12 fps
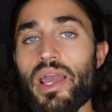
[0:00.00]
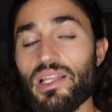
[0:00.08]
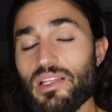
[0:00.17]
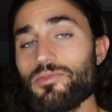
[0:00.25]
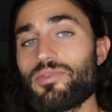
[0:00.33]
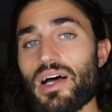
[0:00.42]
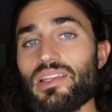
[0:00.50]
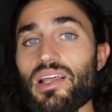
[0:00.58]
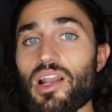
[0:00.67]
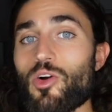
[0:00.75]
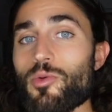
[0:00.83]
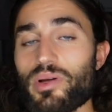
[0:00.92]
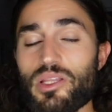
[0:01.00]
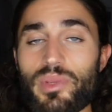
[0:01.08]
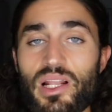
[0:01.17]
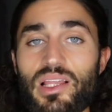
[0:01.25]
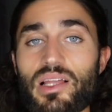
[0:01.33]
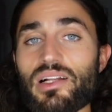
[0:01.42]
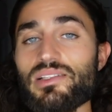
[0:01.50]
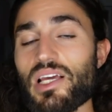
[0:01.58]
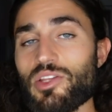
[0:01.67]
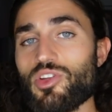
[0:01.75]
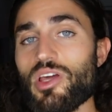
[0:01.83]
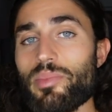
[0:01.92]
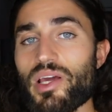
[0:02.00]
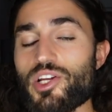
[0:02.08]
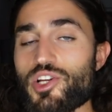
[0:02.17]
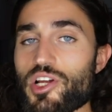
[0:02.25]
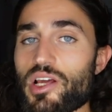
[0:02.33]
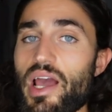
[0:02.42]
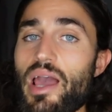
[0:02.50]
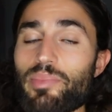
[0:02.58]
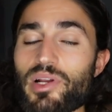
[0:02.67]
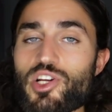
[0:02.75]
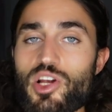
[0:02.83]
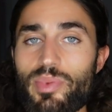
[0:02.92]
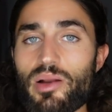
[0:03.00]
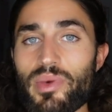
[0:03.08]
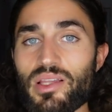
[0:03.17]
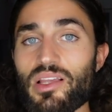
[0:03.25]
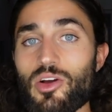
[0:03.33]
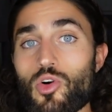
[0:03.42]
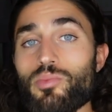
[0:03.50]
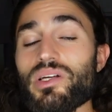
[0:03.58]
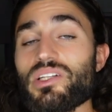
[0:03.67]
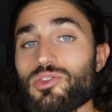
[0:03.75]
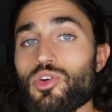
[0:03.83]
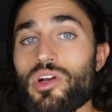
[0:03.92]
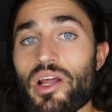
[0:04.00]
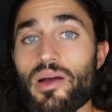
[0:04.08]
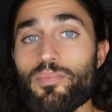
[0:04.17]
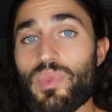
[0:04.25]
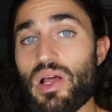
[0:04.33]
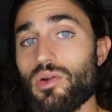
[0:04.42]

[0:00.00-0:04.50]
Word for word: Ed infatti la compatibilità del segno dei pesci è principalmente con persone